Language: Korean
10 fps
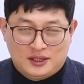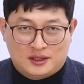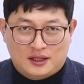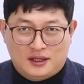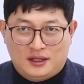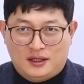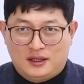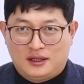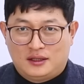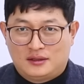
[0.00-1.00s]

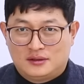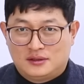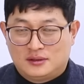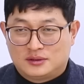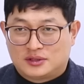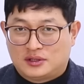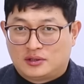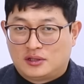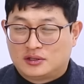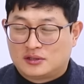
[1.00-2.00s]
인텔을 이제
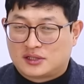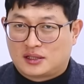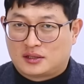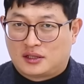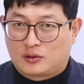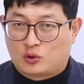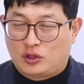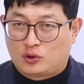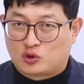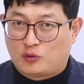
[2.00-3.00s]
18살 때
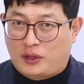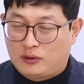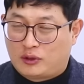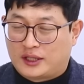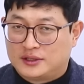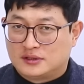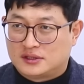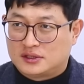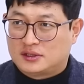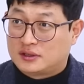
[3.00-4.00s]
고등학교 졸업하고
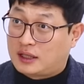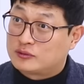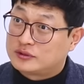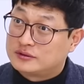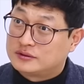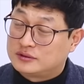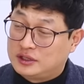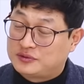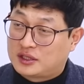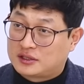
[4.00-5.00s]
갔는지 아무튼
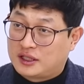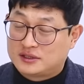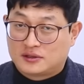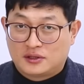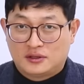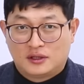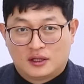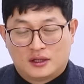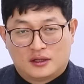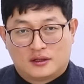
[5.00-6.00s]
입사를 해서
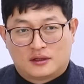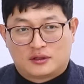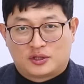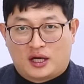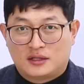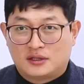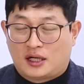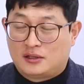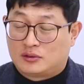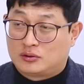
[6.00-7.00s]
대학을
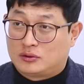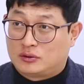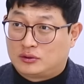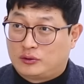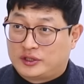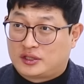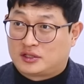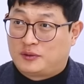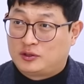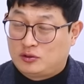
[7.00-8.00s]
가려고 회사를
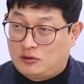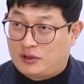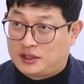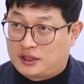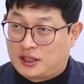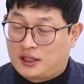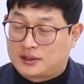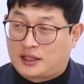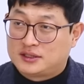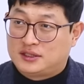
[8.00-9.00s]
그만두려고
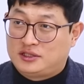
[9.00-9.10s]
하니까 당시